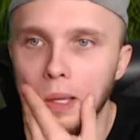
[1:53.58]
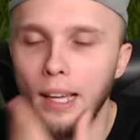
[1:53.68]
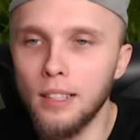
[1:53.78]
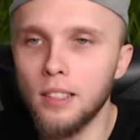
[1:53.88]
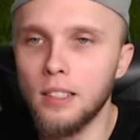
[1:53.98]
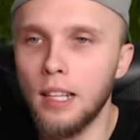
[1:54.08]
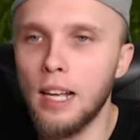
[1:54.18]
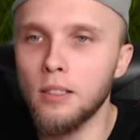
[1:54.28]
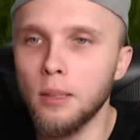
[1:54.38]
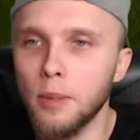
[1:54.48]
Ej, coś
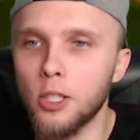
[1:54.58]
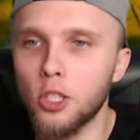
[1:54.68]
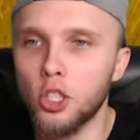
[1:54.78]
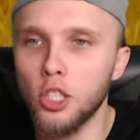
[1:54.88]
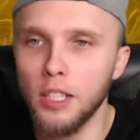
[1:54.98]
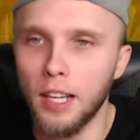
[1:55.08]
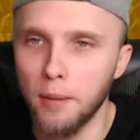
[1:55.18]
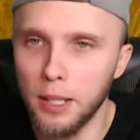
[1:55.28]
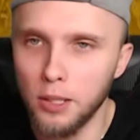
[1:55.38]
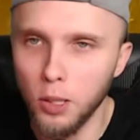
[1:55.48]
znalazłem, to jest skrzynka,
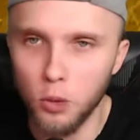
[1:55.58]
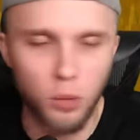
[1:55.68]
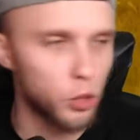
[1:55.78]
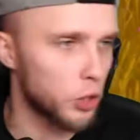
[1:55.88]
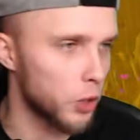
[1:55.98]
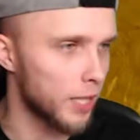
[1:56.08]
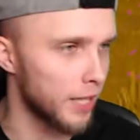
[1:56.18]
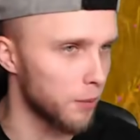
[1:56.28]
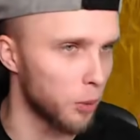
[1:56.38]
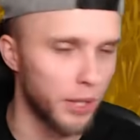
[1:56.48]
bardzo dobrze, może coś za
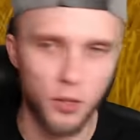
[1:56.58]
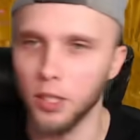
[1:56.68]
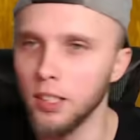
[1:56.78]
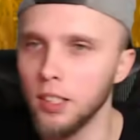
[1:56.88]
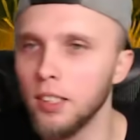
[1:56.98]
darmo będzie.